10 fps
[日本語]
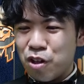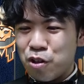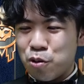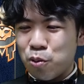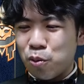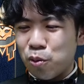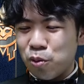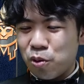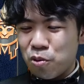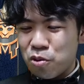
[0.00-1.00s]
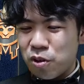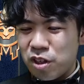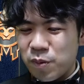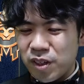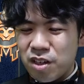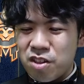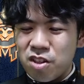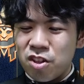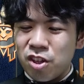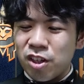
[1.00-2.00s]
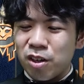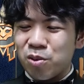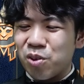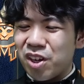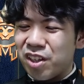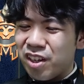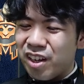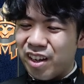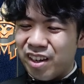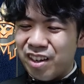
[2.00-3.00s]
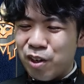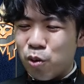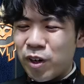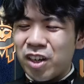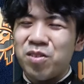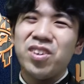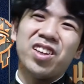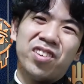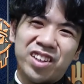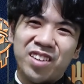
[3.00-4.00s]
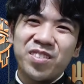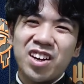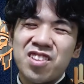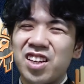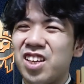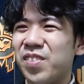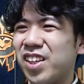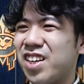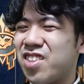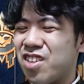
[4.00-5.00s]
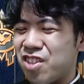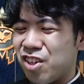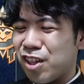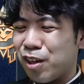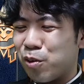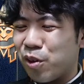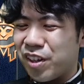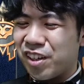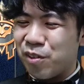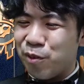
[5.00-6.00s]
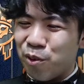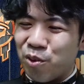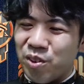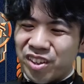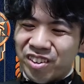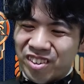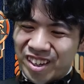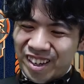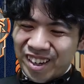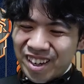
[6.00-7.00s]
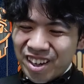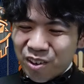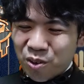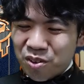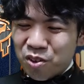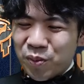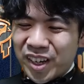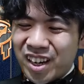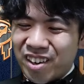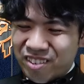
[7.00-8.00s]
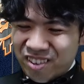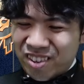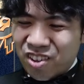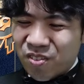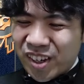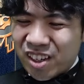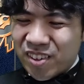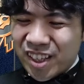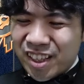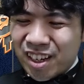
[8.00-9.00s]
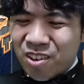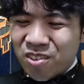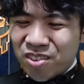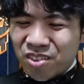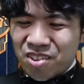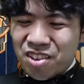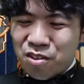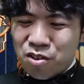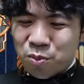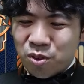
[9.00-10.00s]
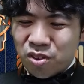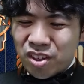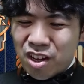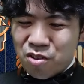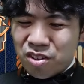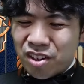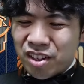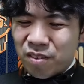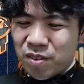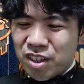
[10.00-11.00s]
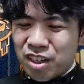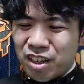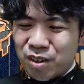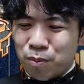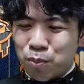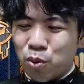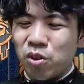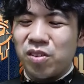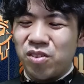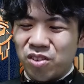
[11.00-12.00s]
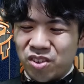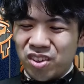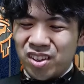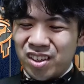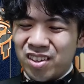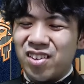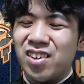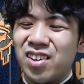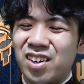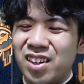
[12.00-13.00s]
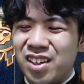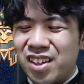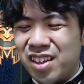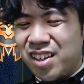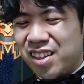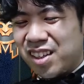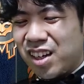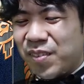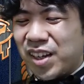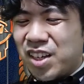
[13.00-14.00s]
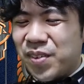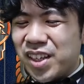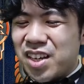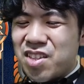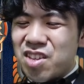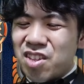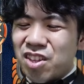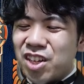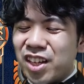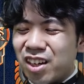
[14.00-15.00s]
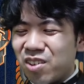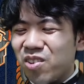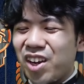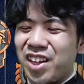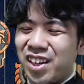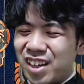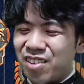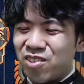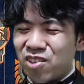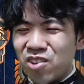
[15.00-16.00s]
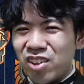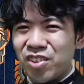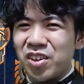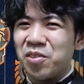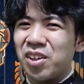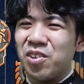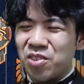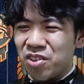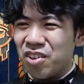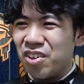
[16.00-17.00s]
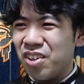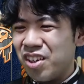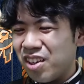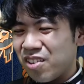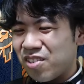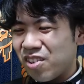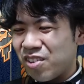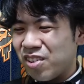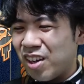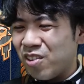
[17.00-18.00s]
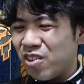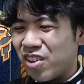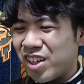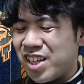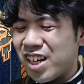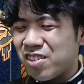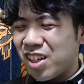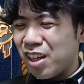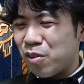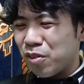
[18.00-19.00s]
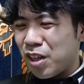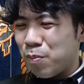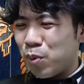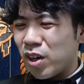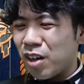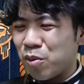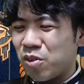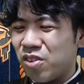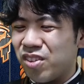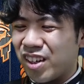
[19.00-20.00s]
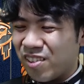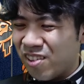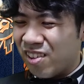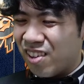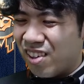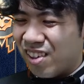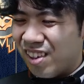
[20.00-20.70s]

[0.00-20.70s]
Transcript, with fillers: 将校の巨匠は2マナ112段攻撃で、おまけついてるんだ。昔は2マナ112段攻撃だけでも喜んでたのに、こいつにおまけがあると。で、おまけはあなたがコントロールしてる呪文の対象になるたんびに防御すると。はぁ。だから2マナ112段攻撃だから、強化とか受けると、すごい飛躍的にテンポが加速するんだけど、